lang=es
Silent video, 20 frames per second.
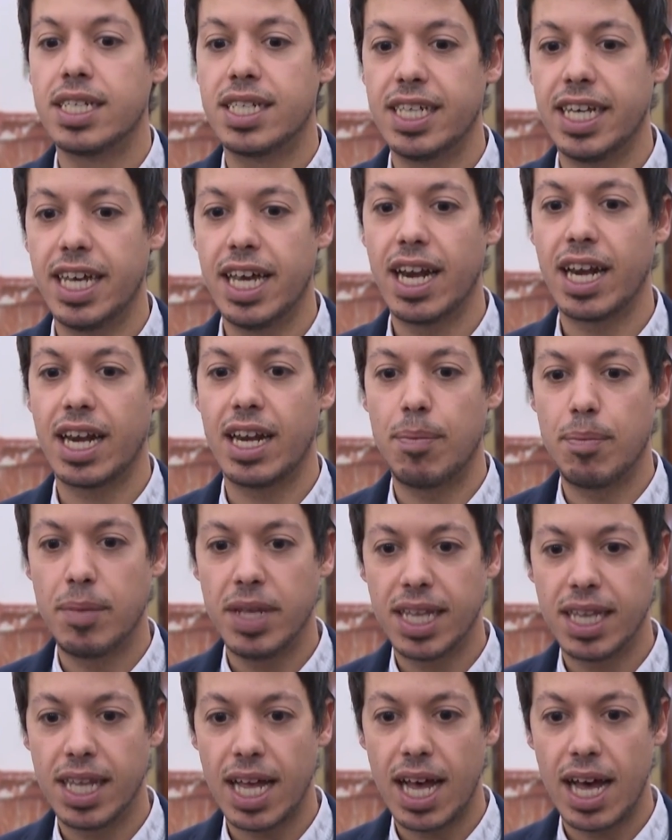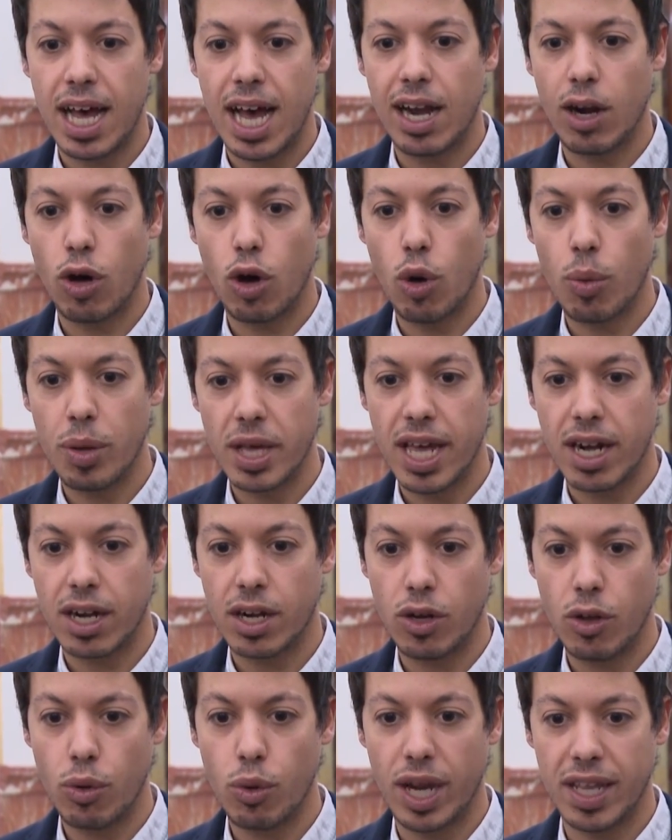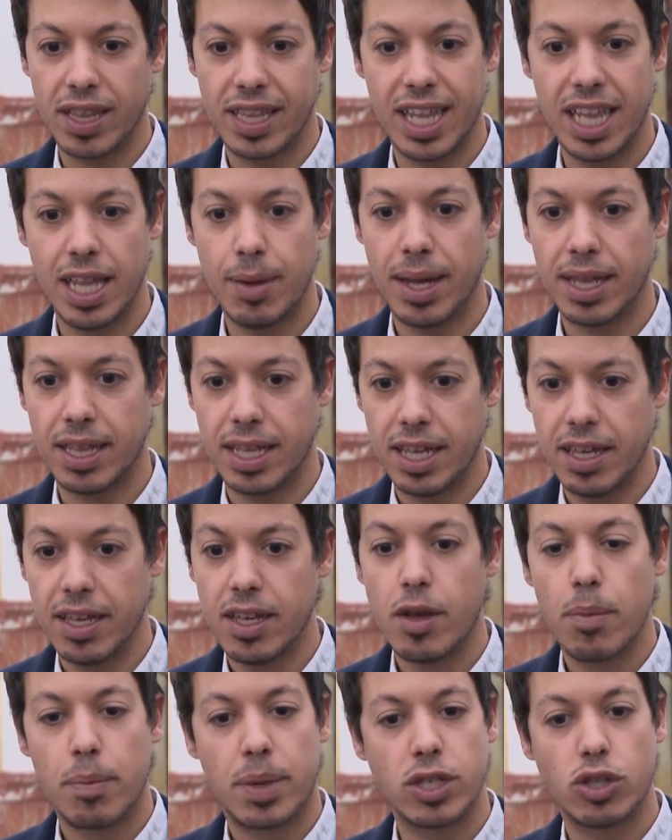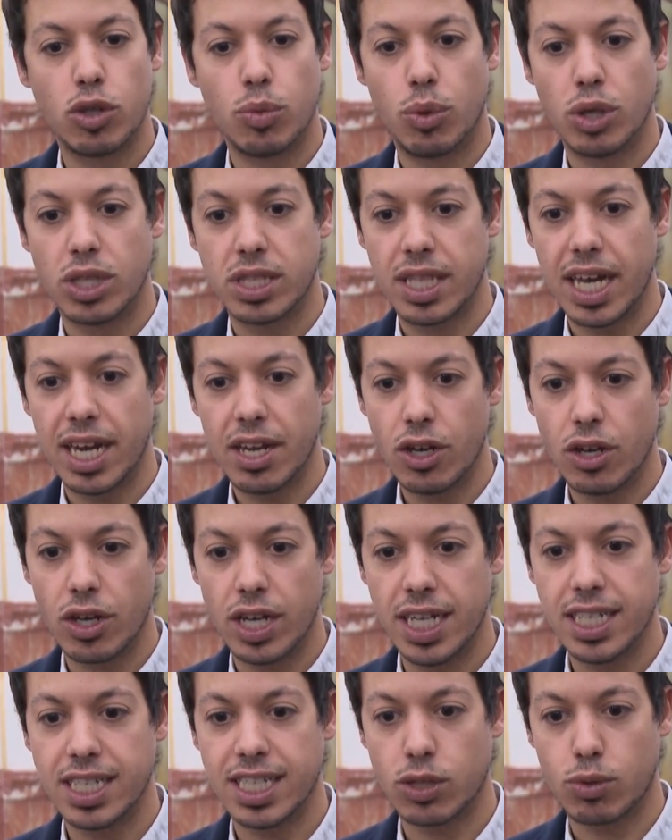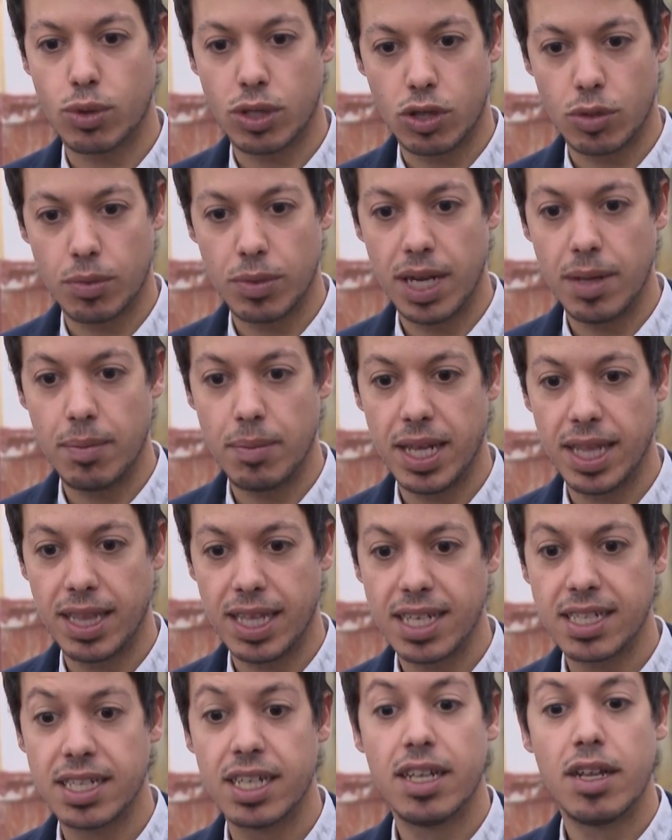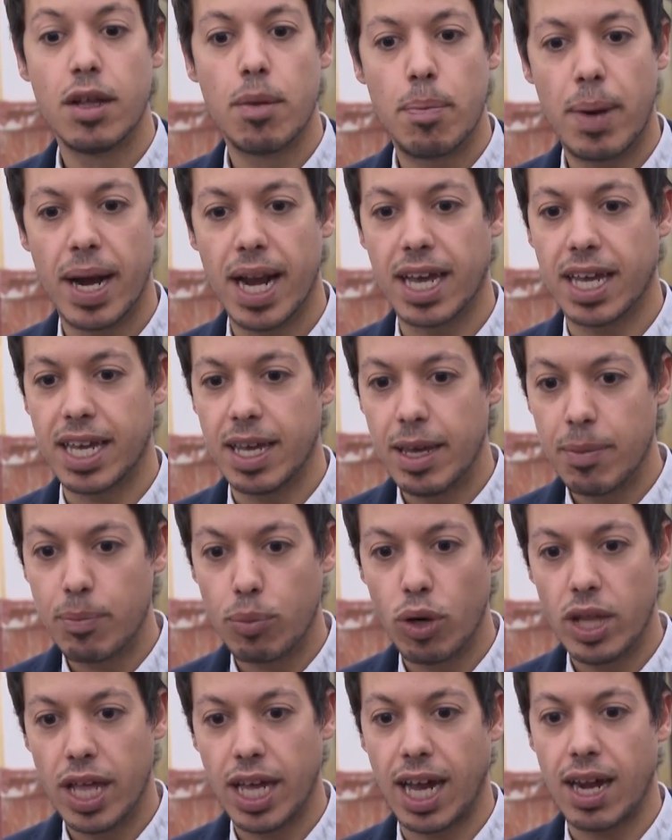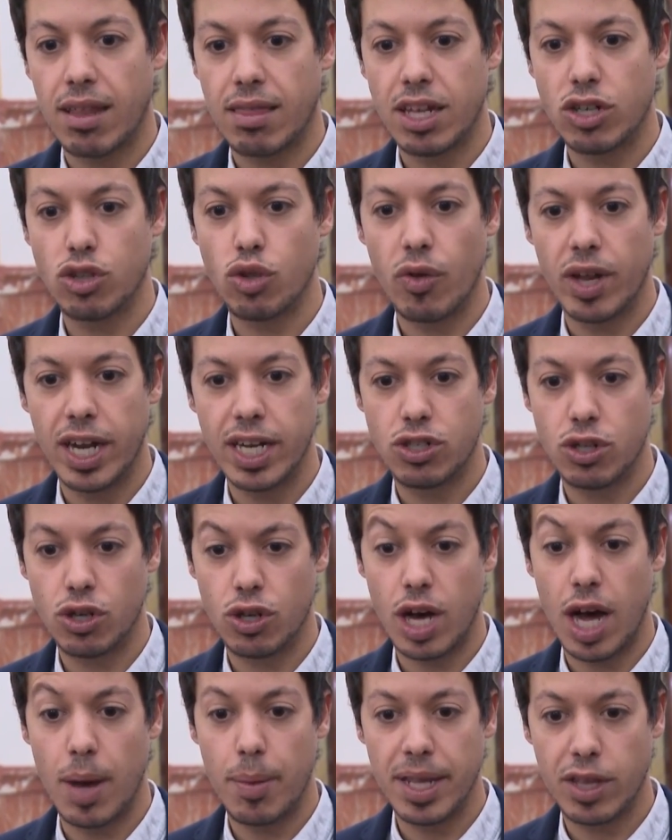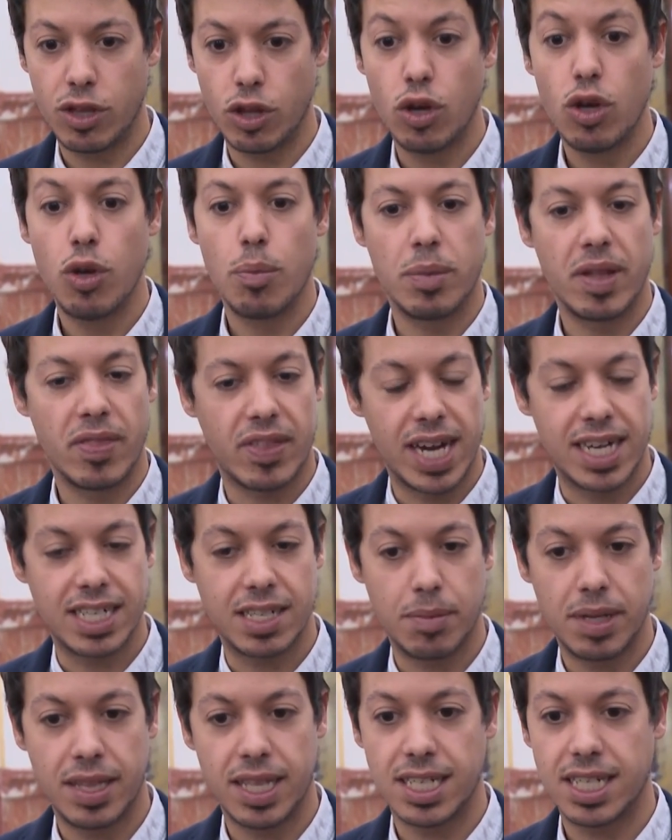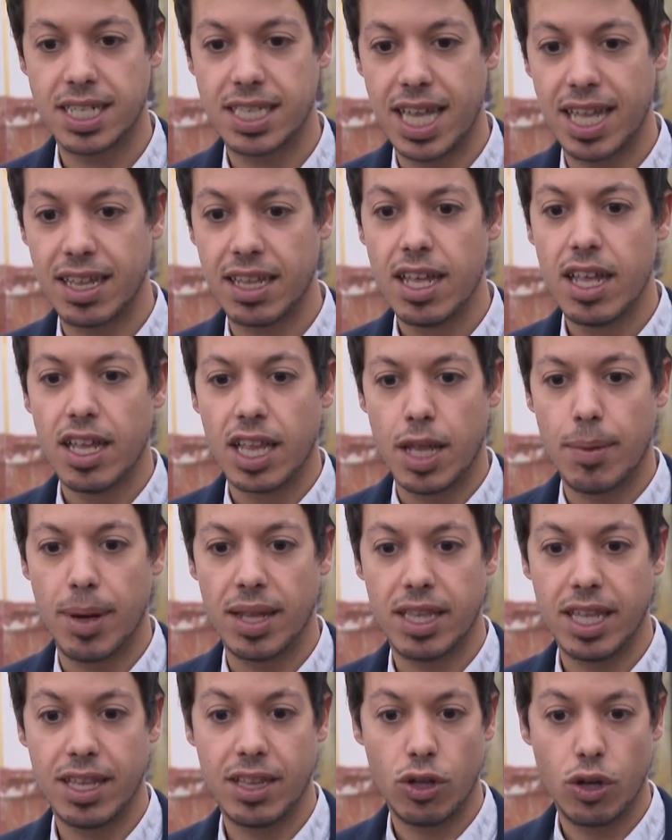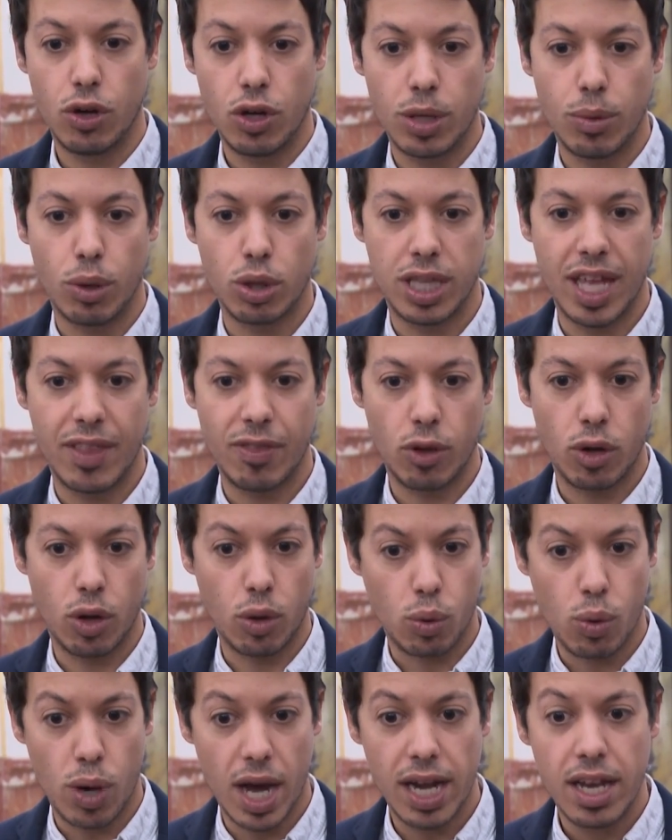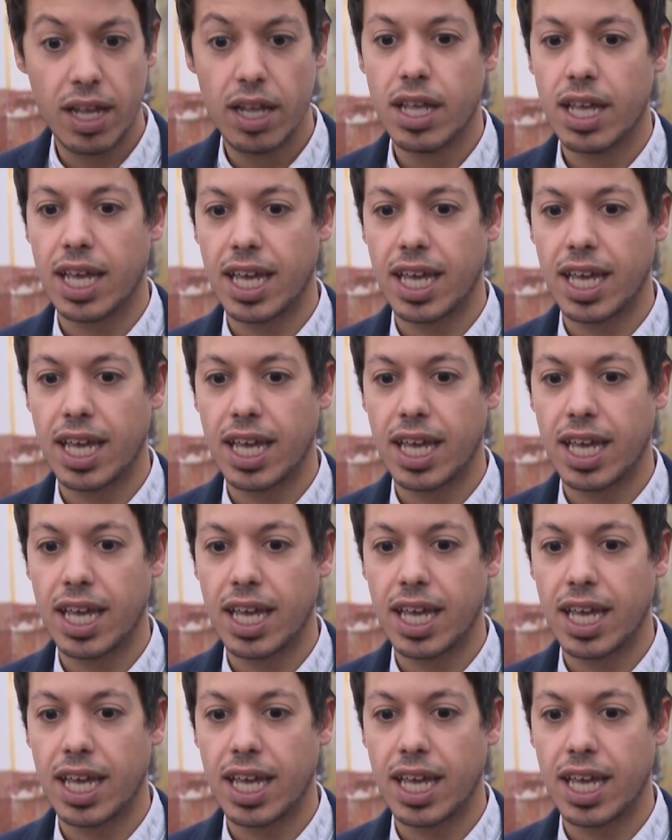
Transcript: se remita al Gobierno durante el debate presupuestario estas 4.000 enmiendas para que pueda ejercer su derecho a veto mientras las enmiendas están debatiendo y votando, lo cual